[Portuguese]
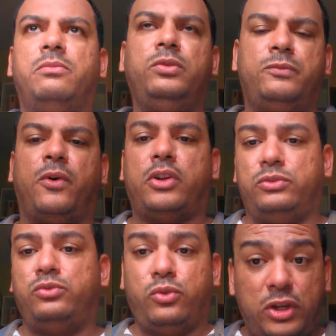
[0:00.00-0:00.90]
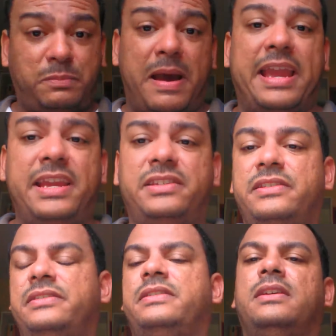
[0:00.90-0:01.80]
muito forte nos dois
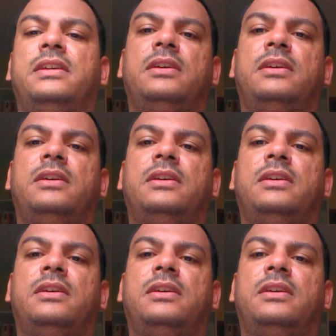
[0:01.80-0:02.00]
países.